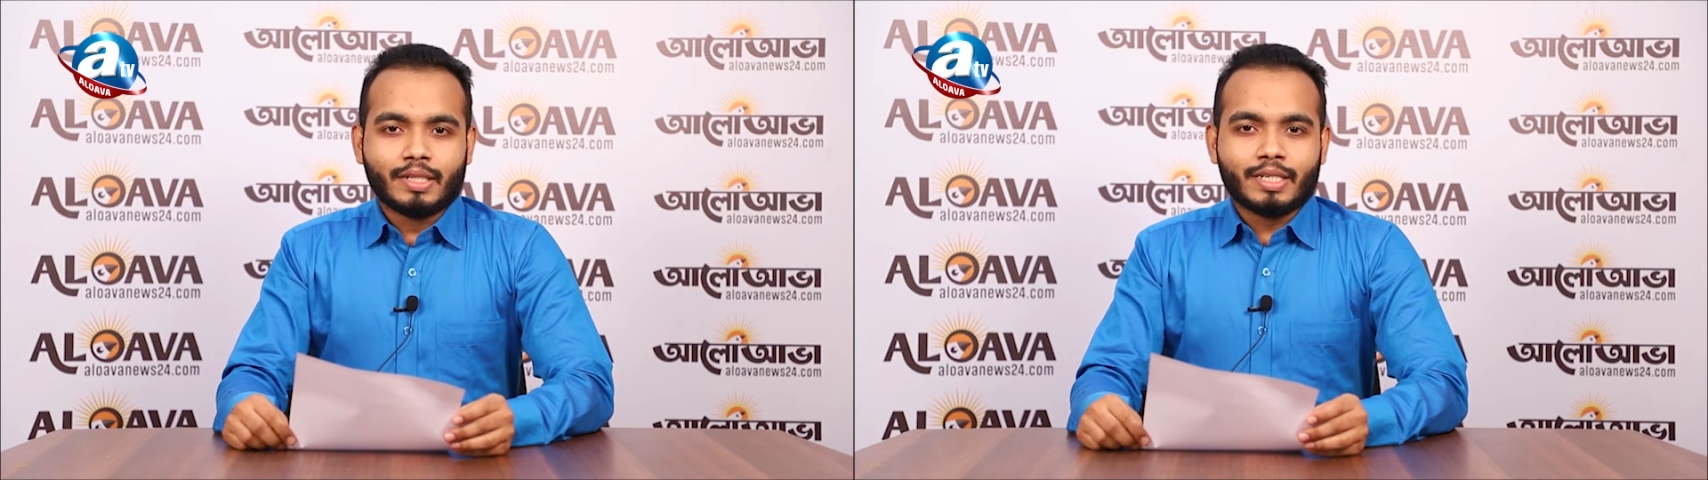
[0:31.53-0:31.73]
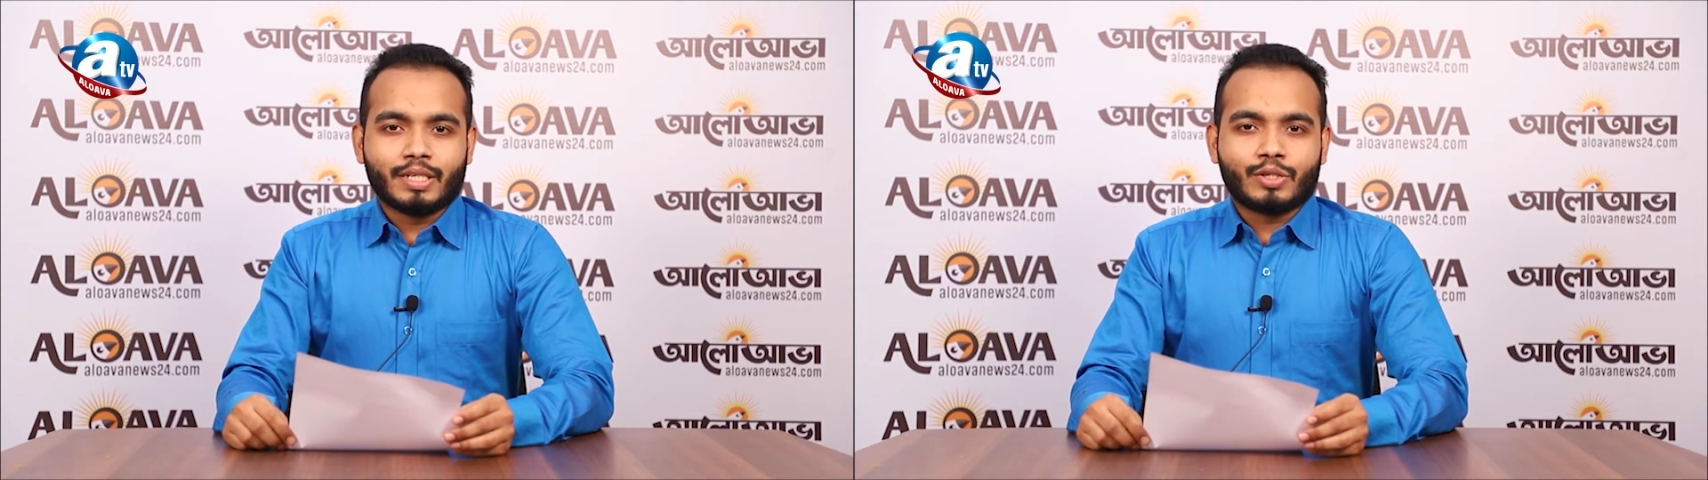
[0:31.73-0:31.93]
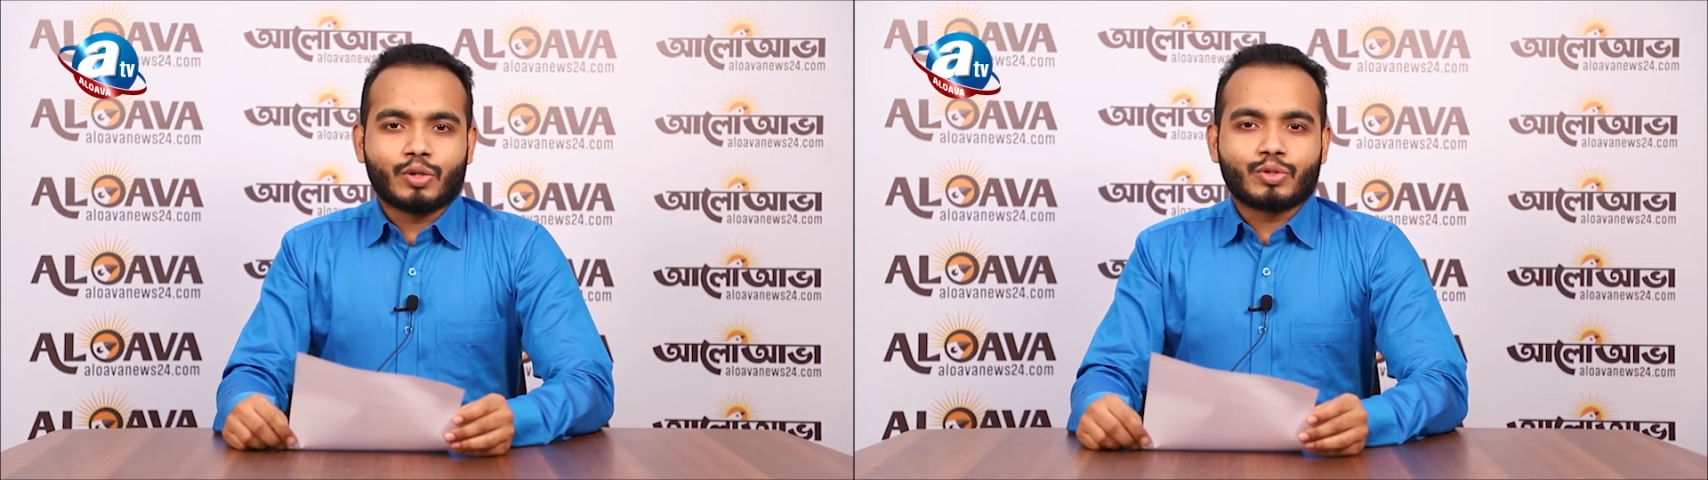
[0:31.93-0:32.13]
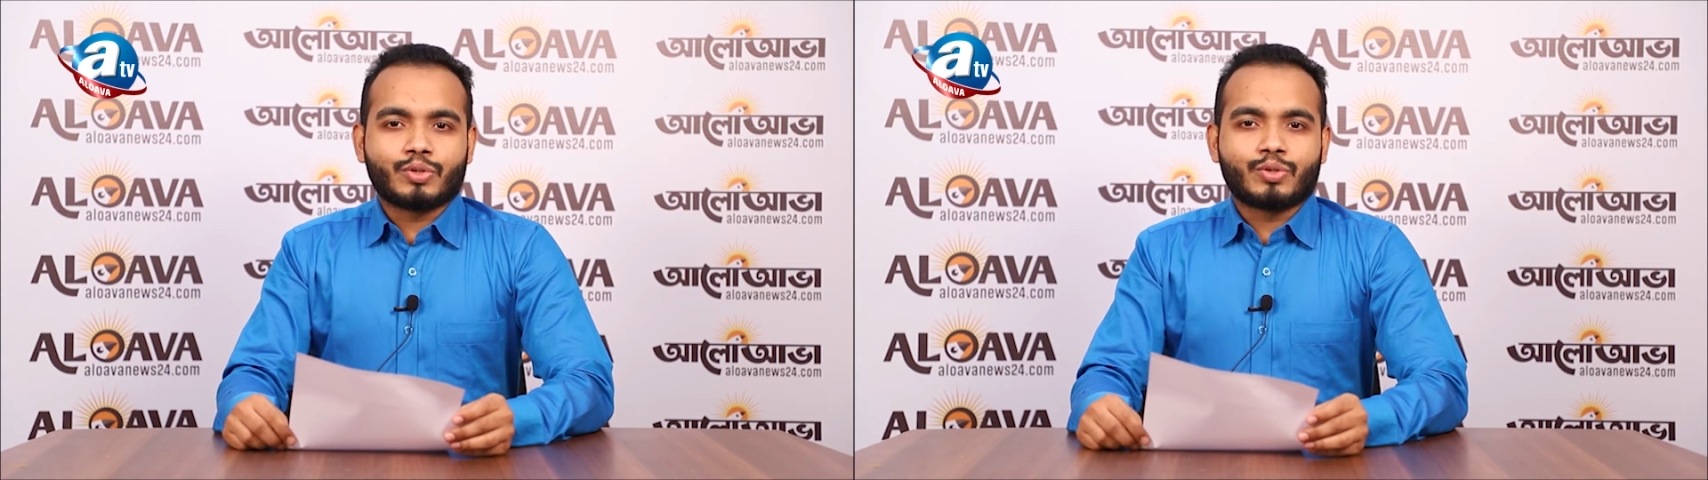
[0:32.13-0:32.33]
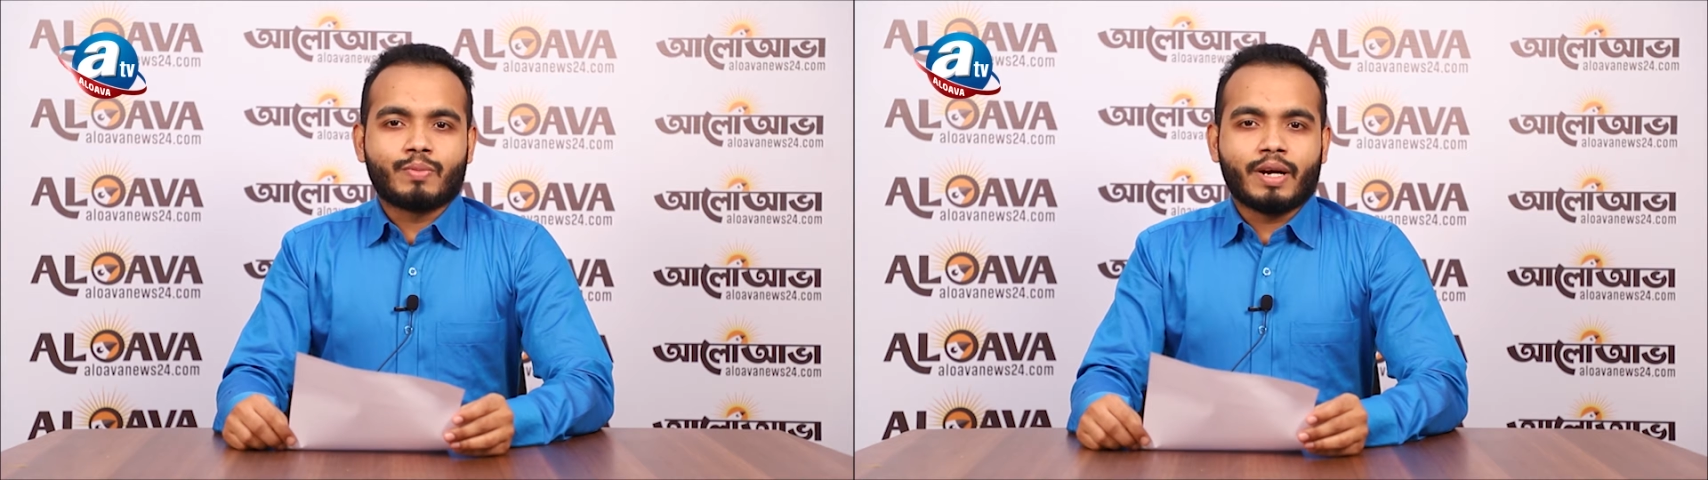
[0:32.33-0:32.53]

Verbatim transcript: দেশের সশস্ত্র